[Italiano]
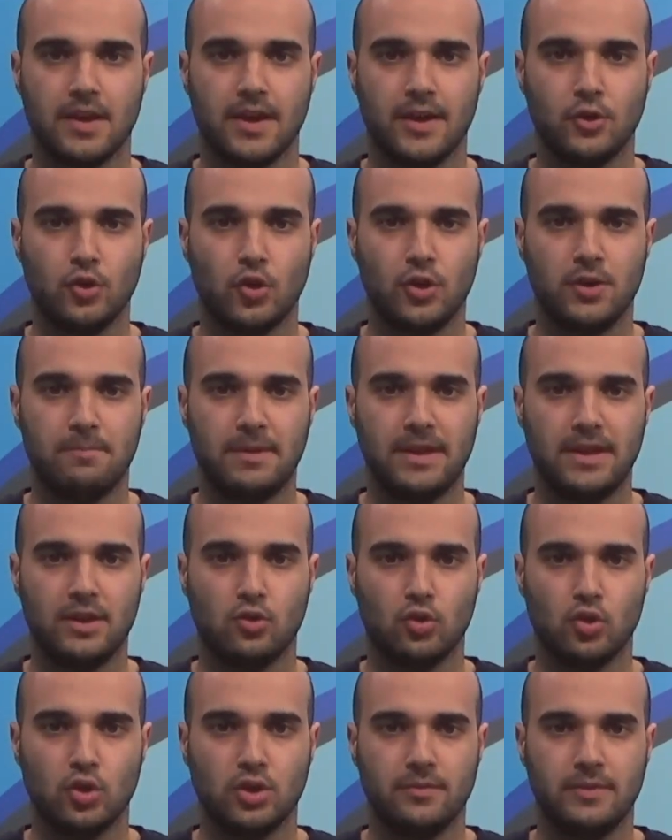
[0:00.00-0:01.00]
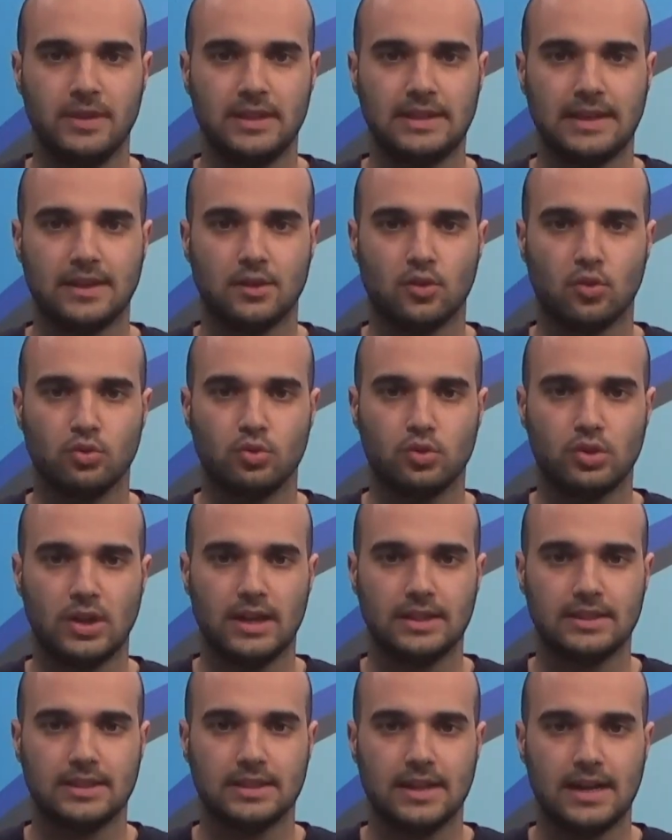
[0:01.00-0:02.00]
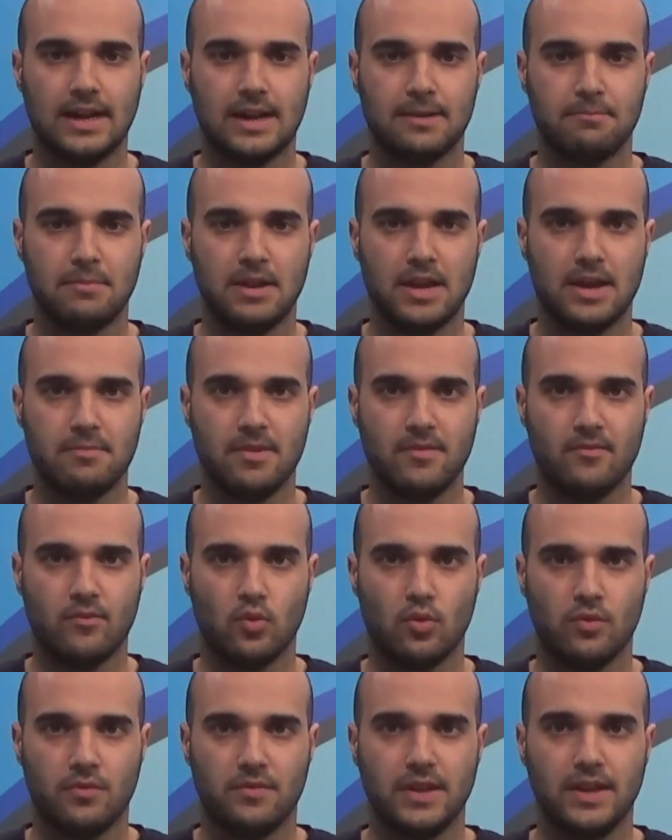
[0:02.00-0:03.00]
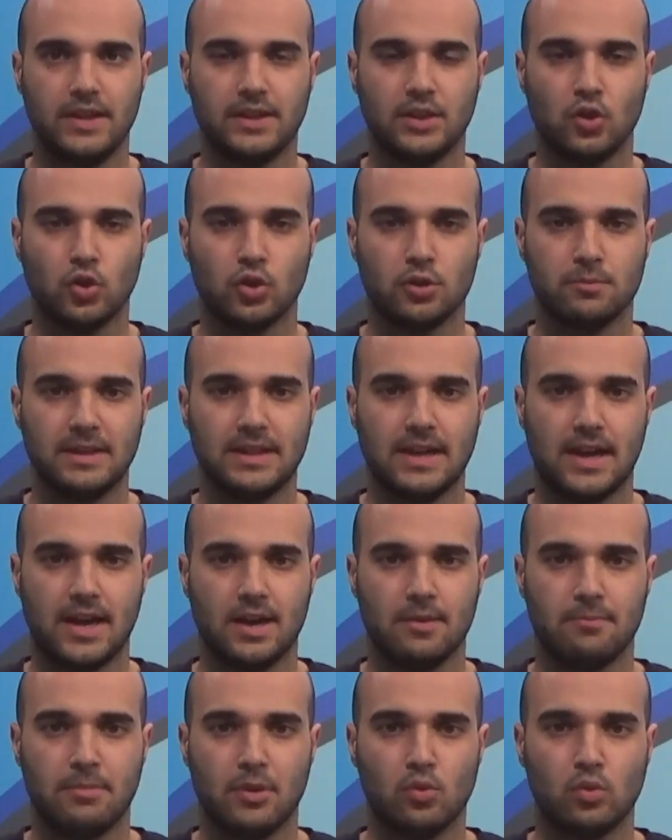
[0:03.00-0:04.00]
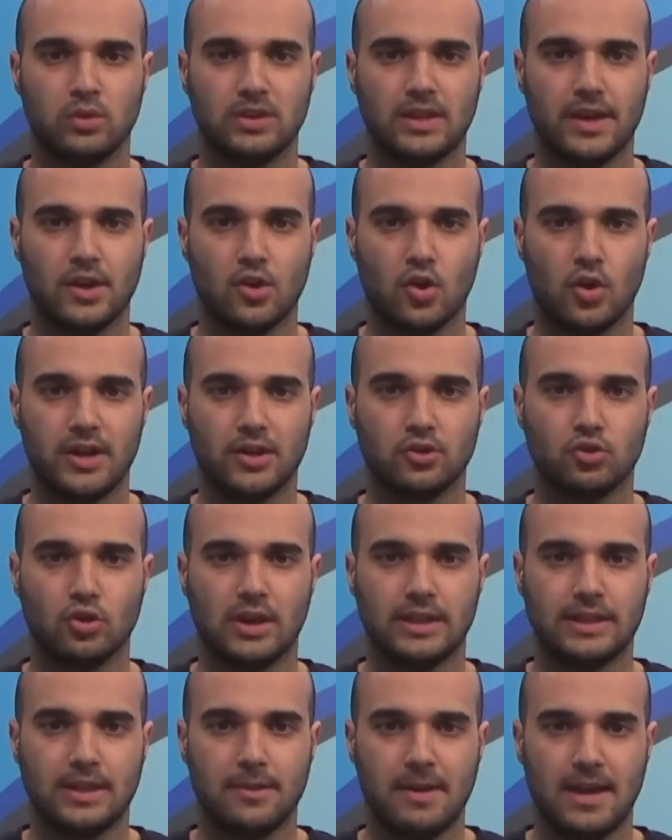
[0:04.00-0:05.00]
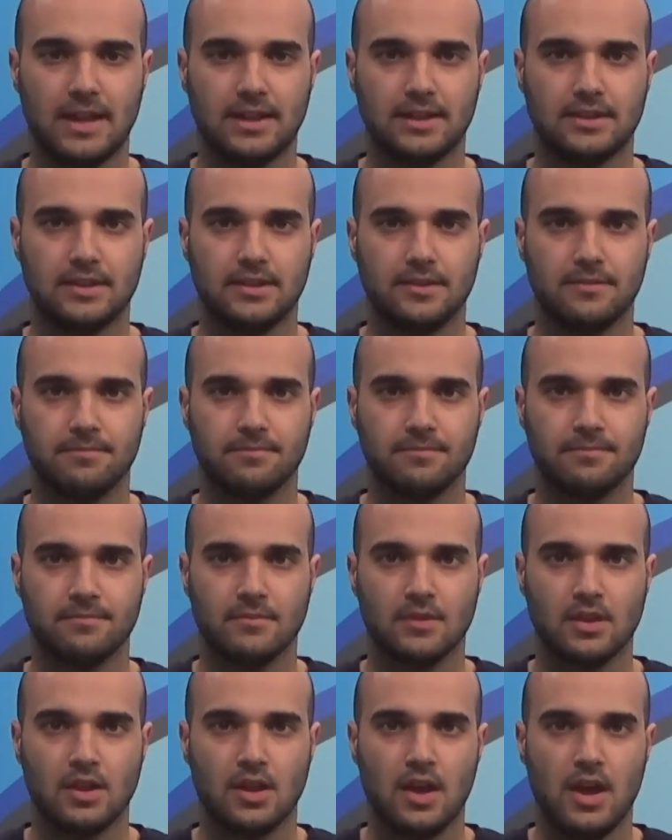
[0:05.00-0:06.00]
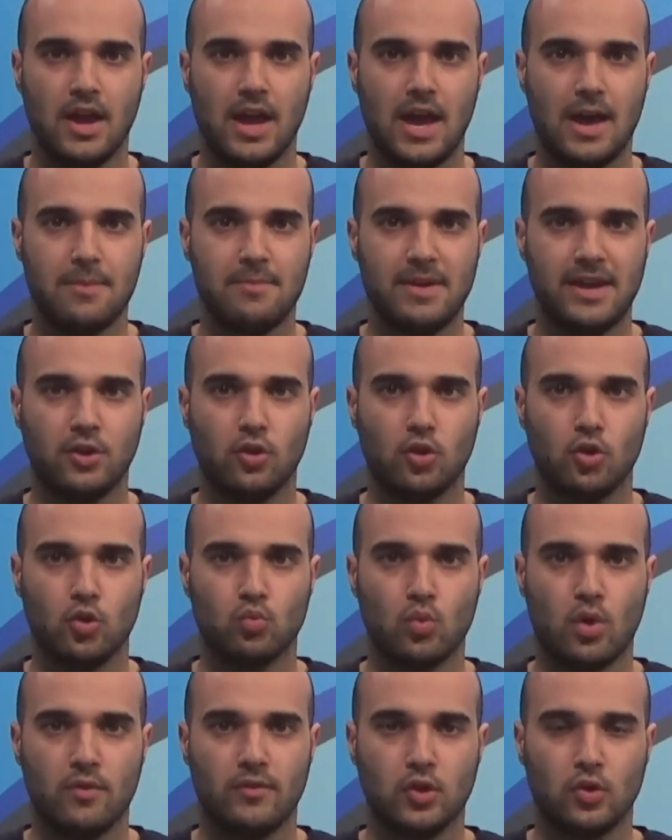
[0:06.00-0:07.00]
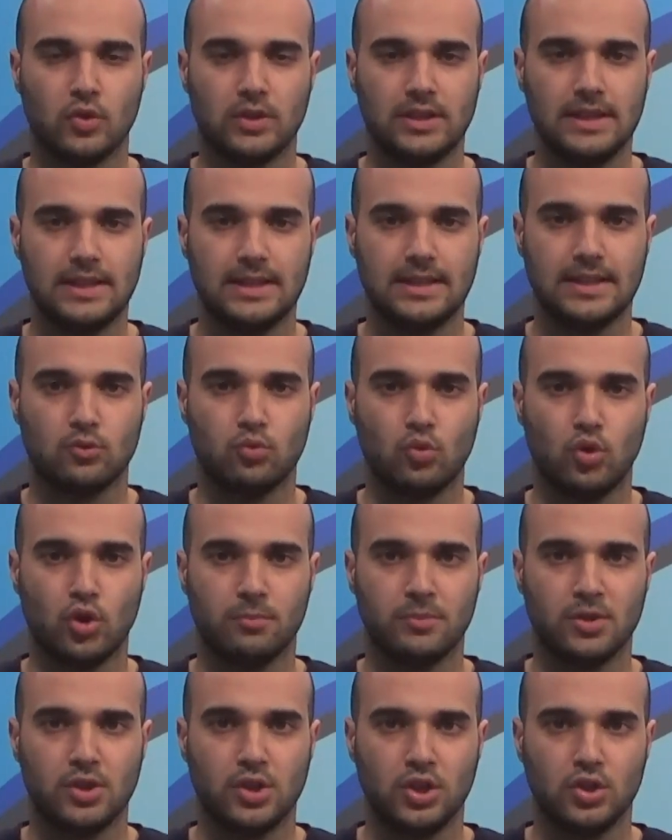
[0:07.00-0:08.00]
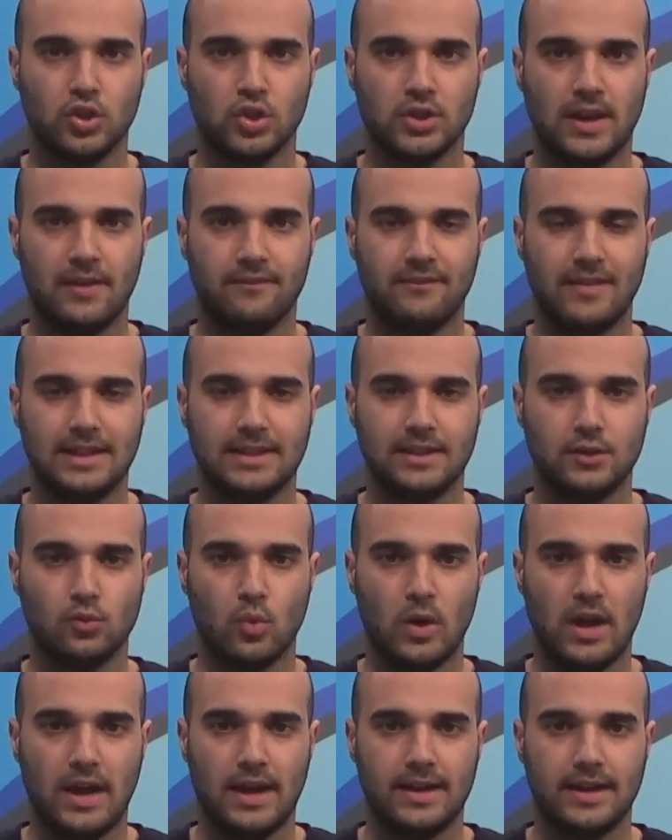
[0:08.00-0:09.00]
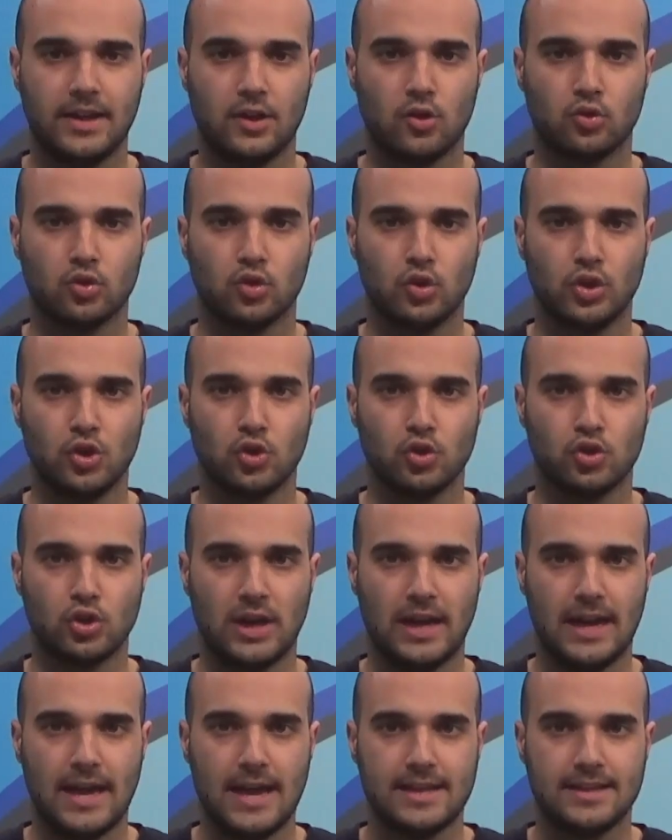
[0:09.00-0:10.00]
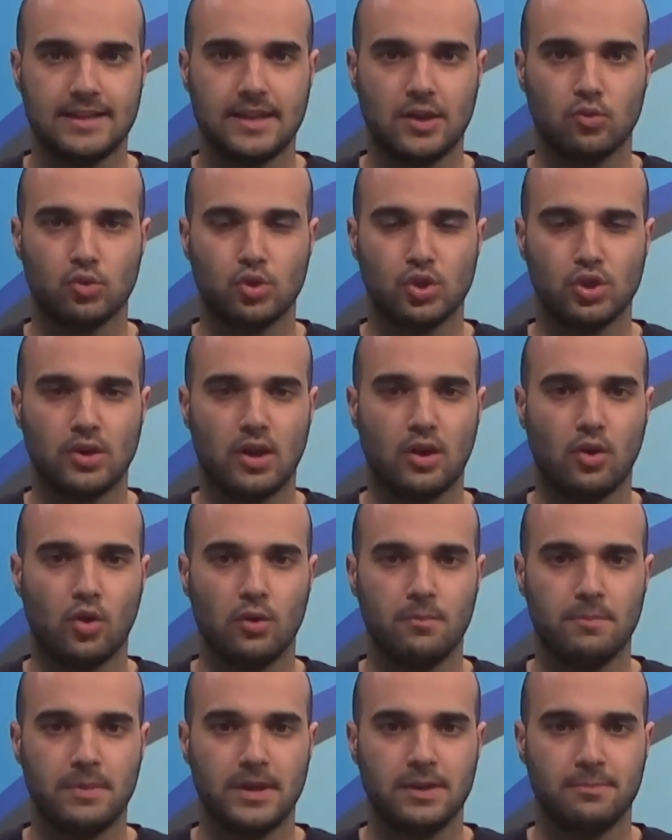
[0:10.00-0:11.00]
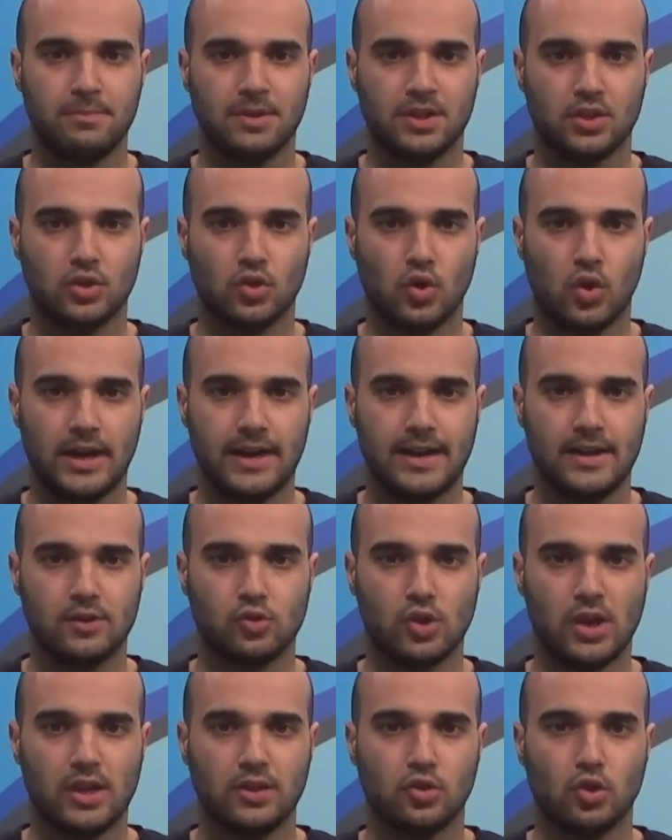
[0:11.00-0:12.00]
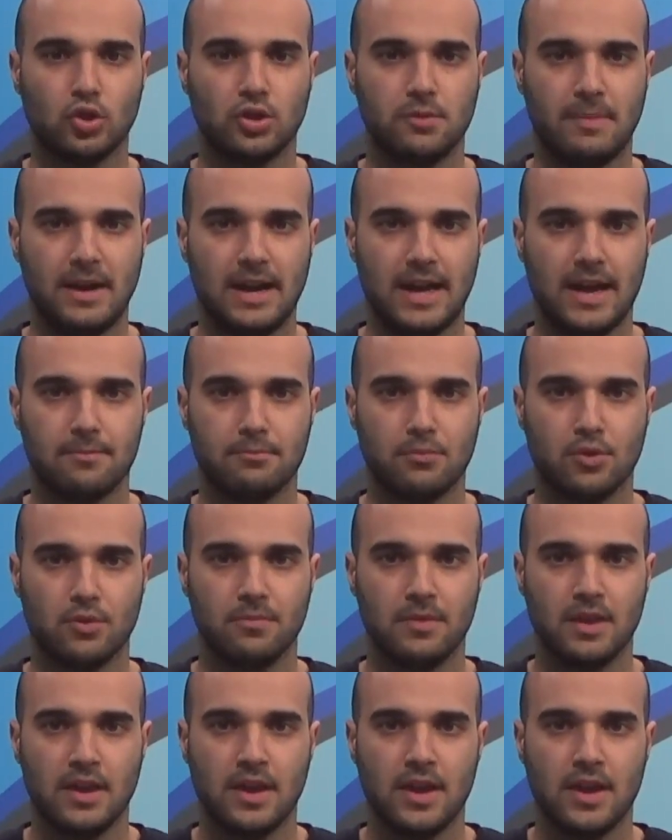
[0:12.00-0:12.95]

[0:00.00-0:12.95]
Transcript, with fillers: Non in pericolo di vita il conducente della BMW, finito in ospedale per ulteriori accertamenti. Emergono nuove notizie sull'omicidio del 22enne Rosolino Celesia ucciso a colpi di pistola nel centro di Palermo.